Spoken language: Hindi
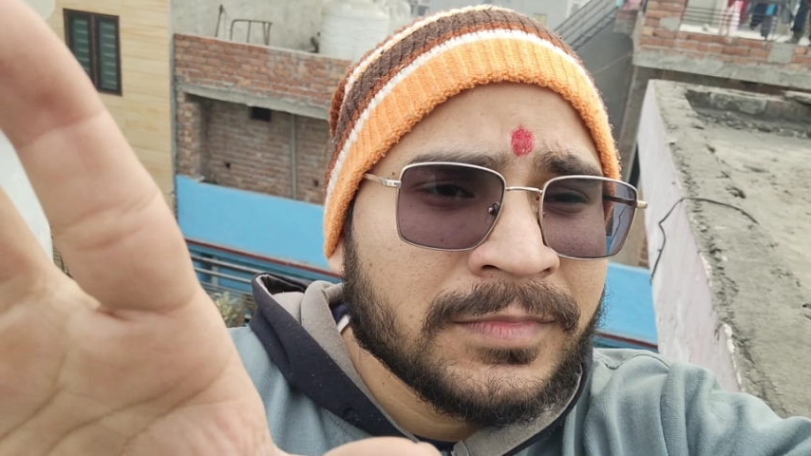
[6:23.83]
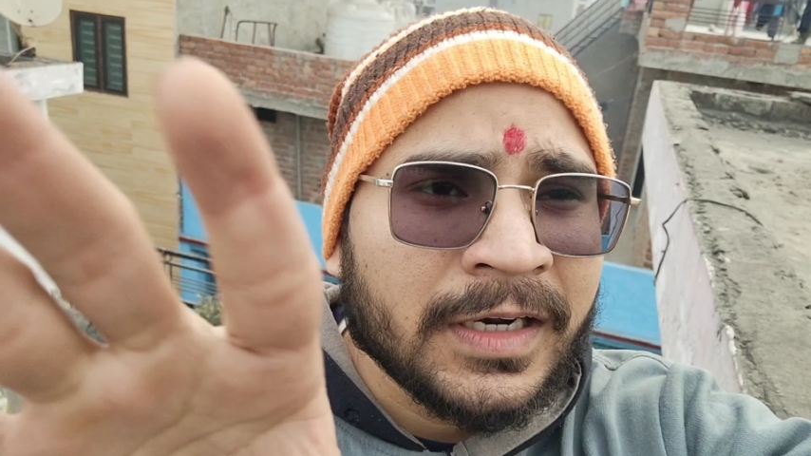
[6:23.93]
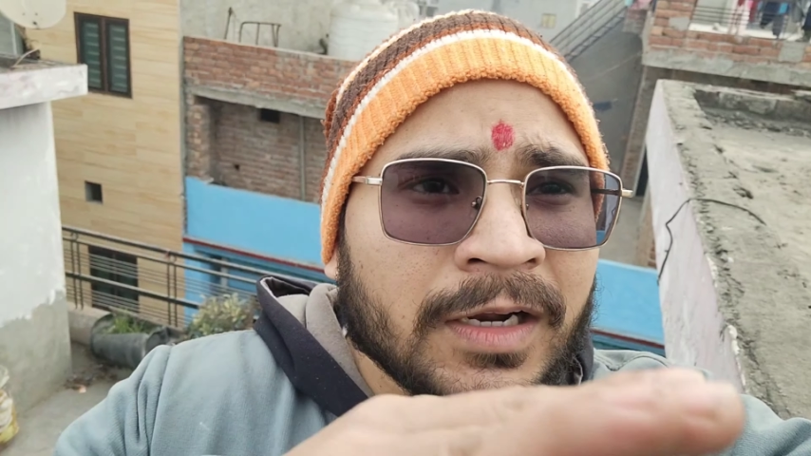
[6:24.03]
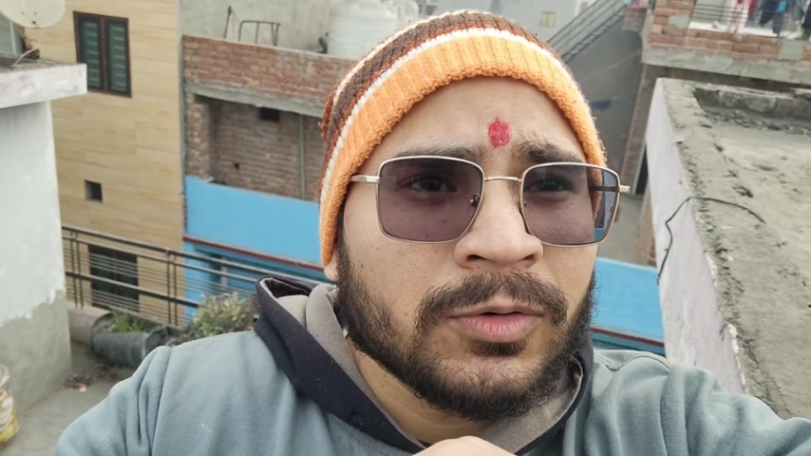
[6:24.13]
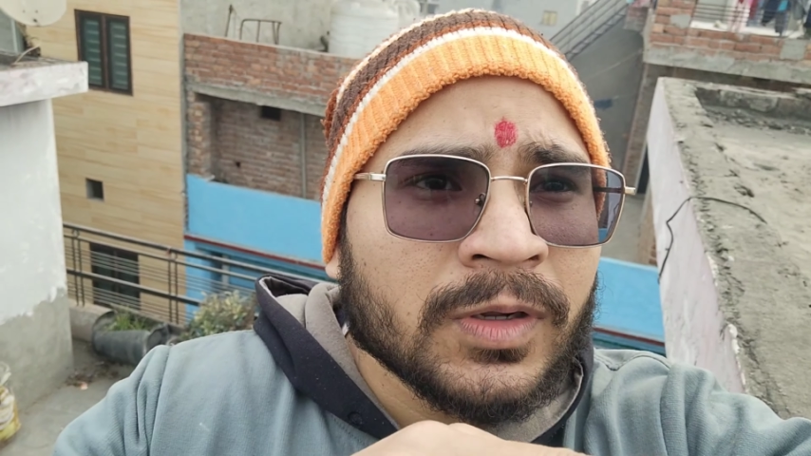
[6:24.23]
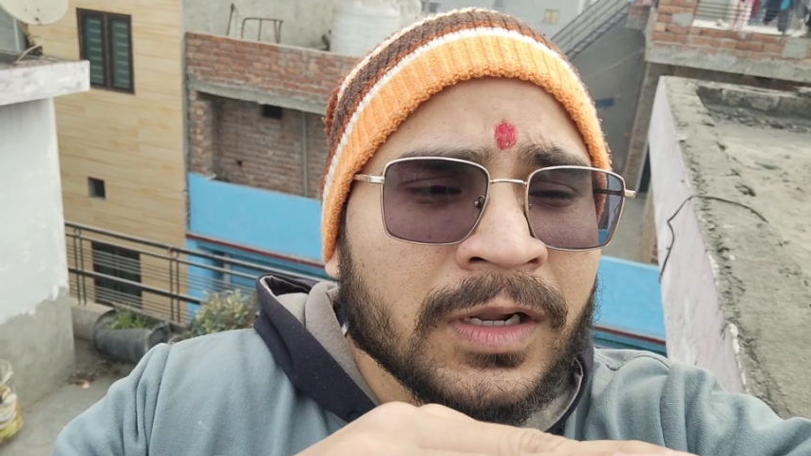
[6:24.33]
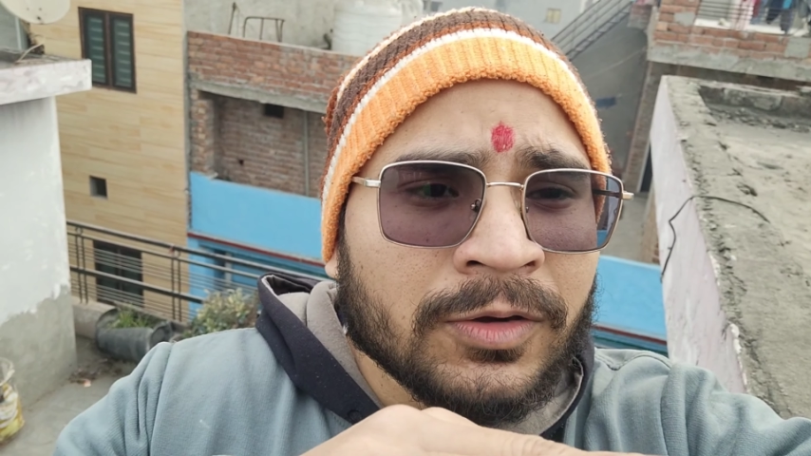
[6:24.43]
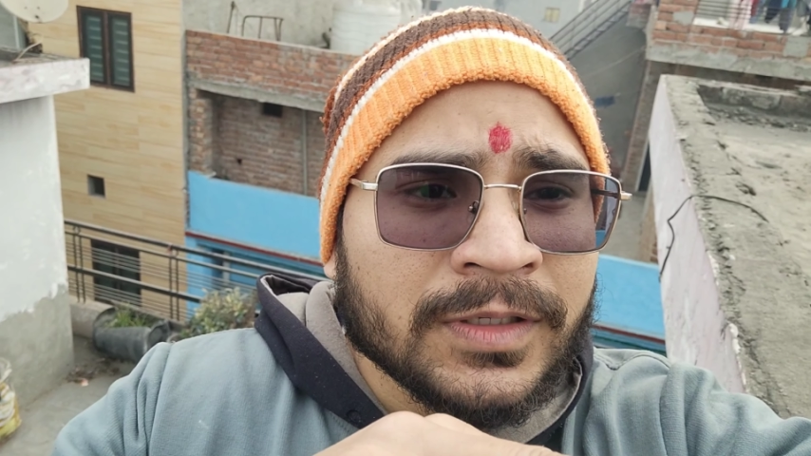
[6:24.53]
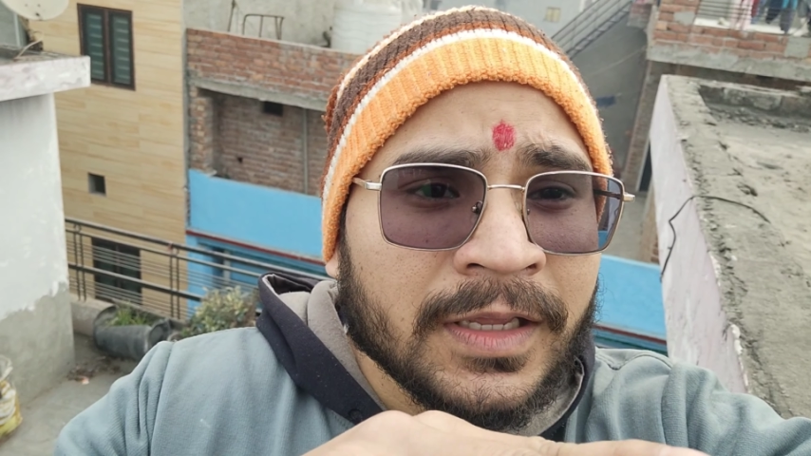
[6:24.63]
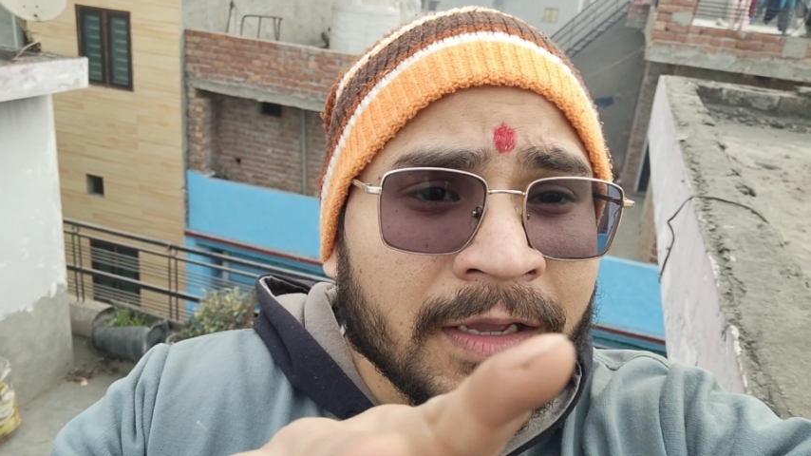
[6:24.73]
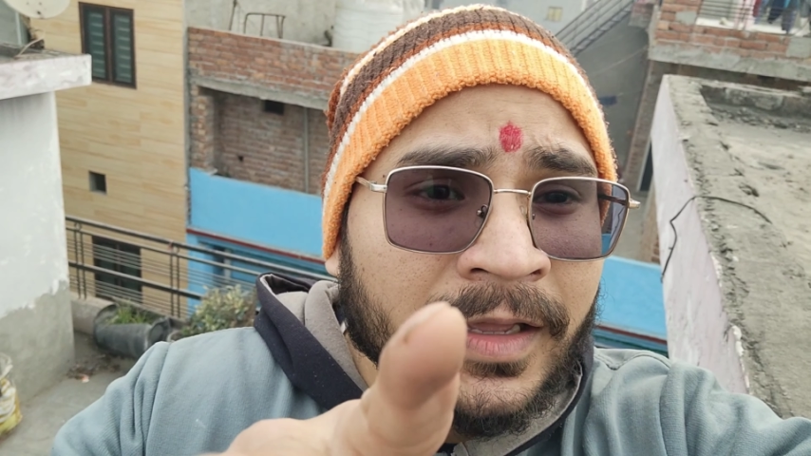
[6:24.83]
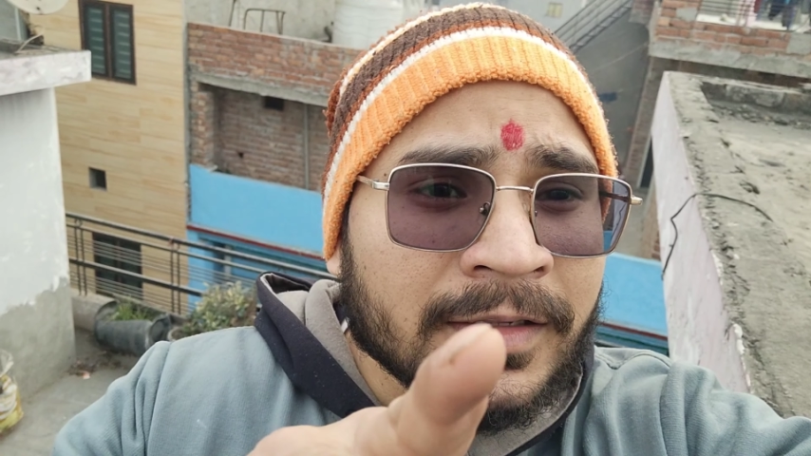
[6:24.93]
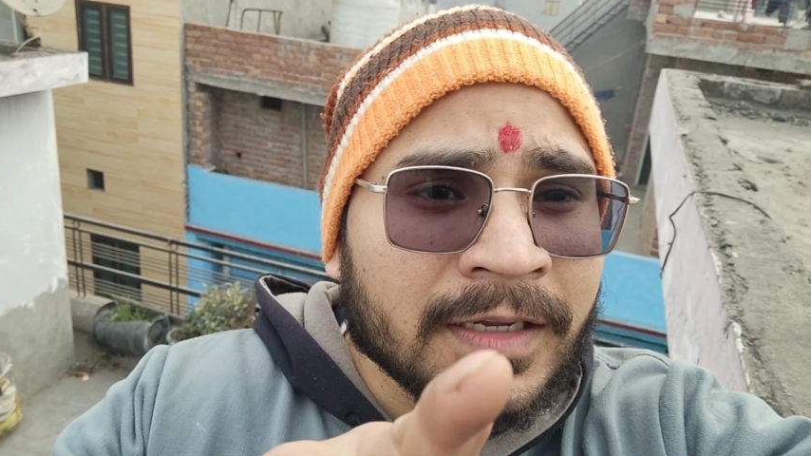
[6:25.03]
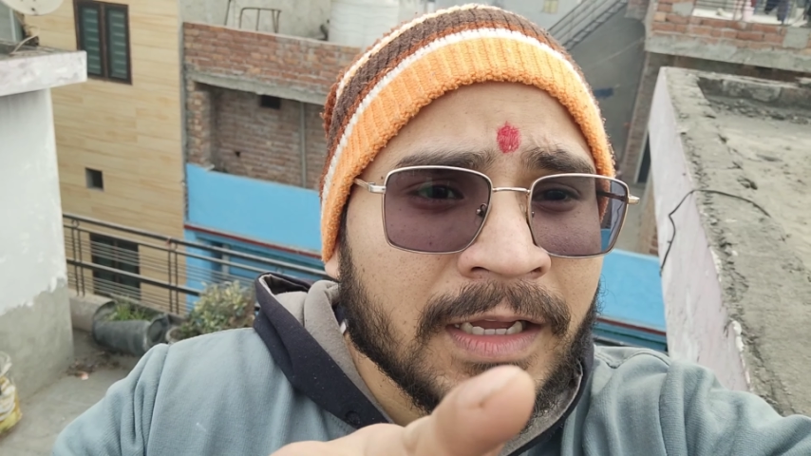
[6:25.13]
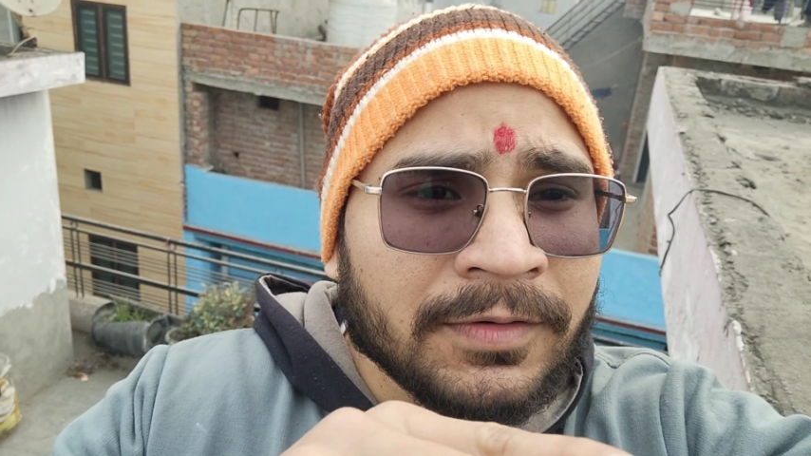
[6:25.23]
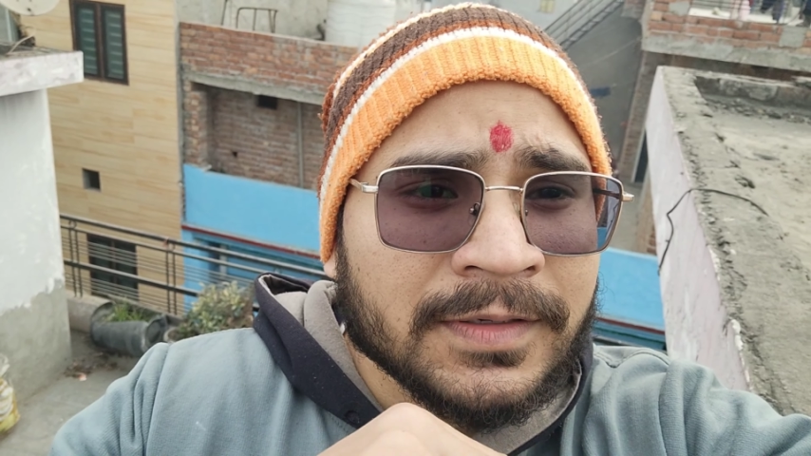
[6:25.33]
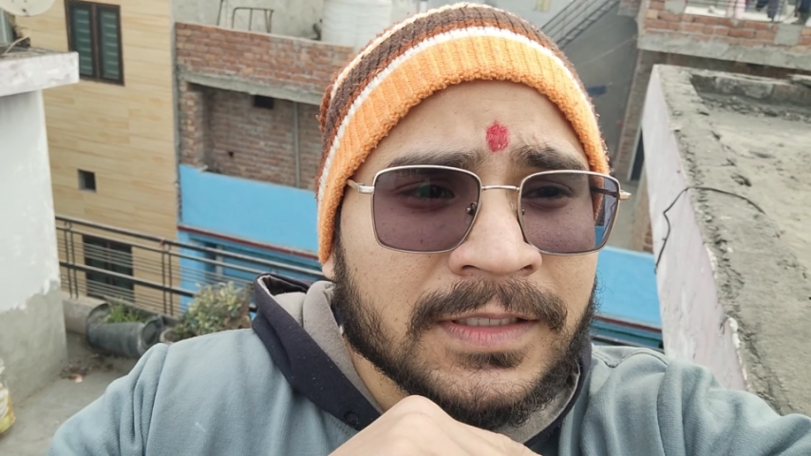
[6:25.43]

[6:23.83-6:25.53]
टेढ़ा टूढ़ा ना हो जाए या गिर जाए हवा